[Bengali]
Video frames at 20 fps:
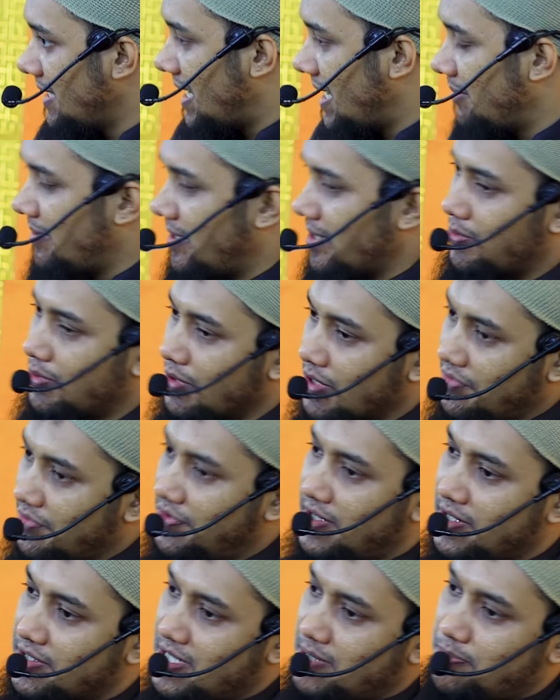আবার ঘুরে
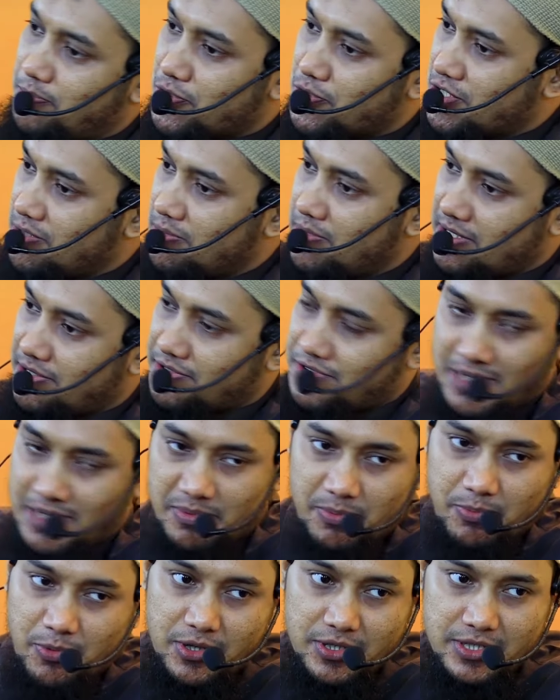ফিরে সেই পশ্চিমাদের
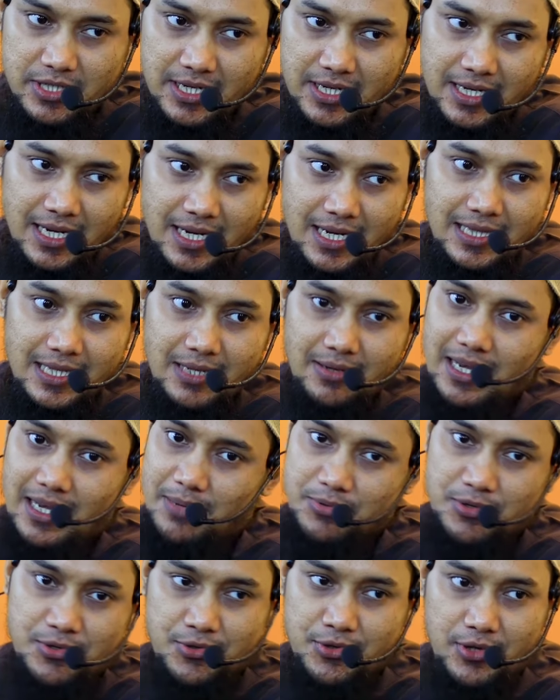ট্র্যাপে পড়ে যায় তাহলে
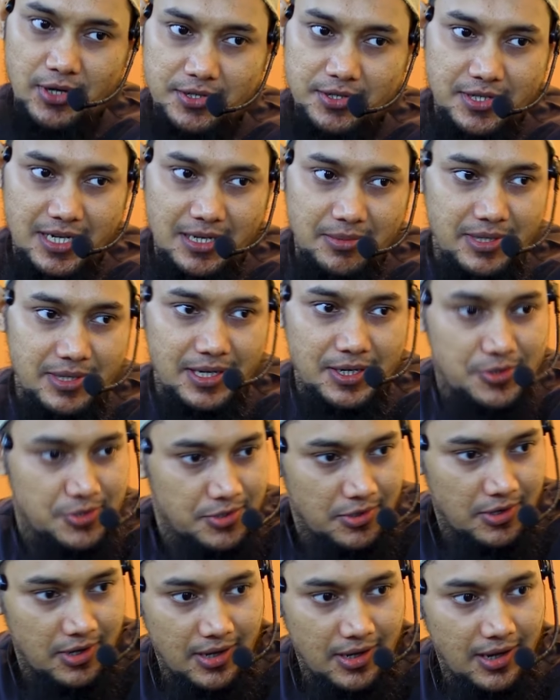আফসোস করা ছাড়া আমাদের কিছু
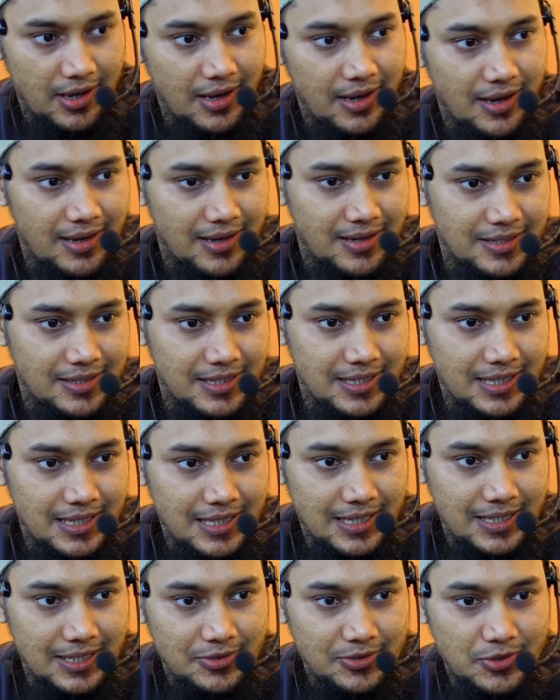করে
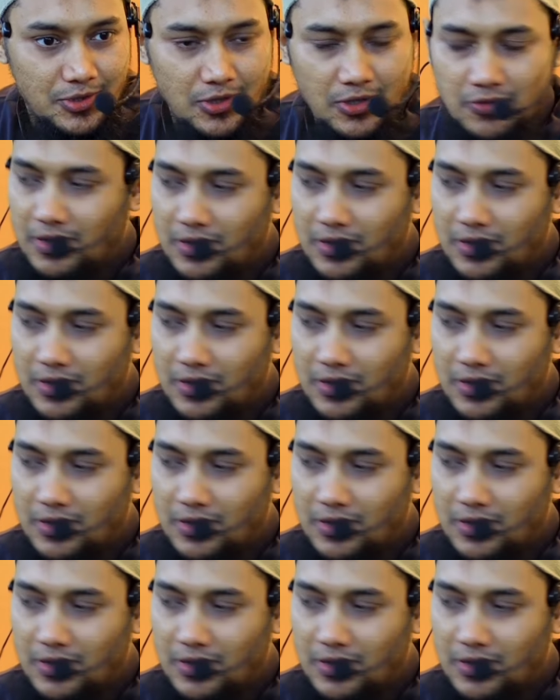তখন